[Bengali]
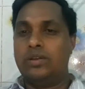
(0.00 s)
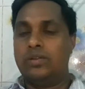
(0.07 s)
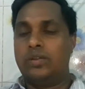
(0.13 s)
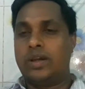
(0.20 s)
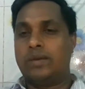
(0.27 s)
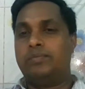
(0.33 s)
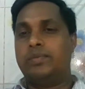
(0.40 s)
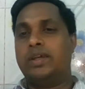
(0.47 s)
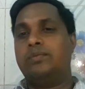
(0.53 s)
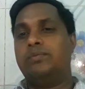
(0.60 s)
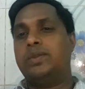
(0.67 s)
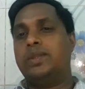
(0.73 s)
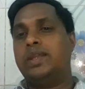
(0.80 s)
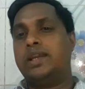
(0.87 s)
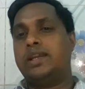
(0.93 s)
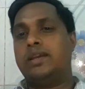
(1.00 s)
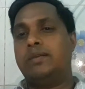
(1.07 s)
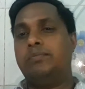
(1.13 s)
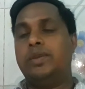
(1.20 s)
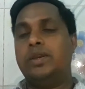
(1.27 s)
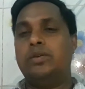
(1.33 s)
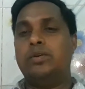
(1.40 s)
কিন্তু আপনার প্রতি একটা
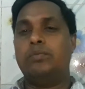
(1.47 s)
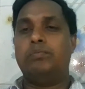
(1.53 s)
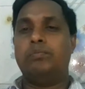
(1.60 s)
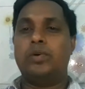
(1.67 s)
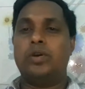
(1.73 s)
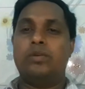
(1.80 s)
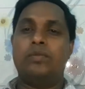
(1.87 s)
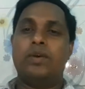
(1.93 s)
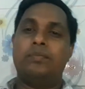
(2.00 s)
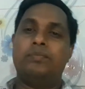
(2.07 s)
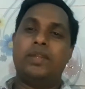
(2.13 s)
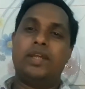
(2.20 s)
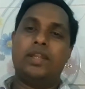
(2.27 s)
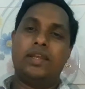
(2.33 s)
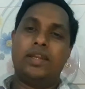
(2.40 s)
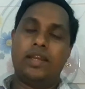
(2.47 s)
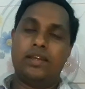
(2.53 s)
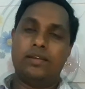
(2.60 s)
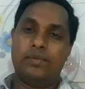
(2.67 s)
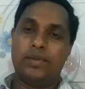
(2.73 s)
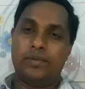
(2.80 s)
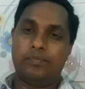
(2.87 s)
বিরূপ মনোভাব তাদের
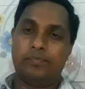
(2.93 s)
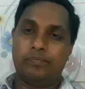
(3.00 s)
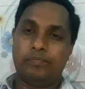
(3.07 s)
আসবে